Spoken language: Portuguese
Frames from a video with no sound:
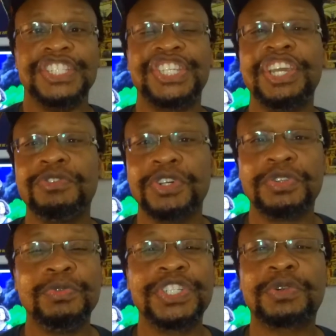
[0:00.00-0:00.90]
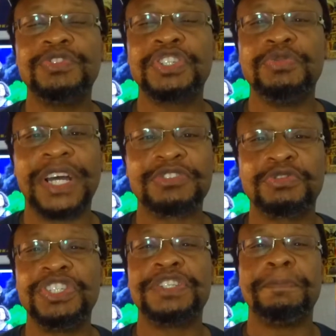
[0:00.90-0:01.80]
gerou duas
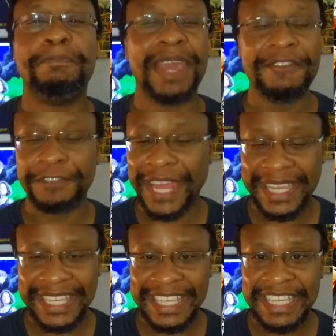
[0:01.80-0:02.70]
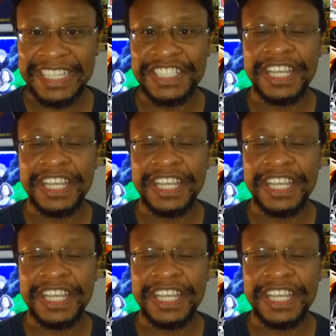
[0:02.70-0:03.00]
continuações bem fraquinhas.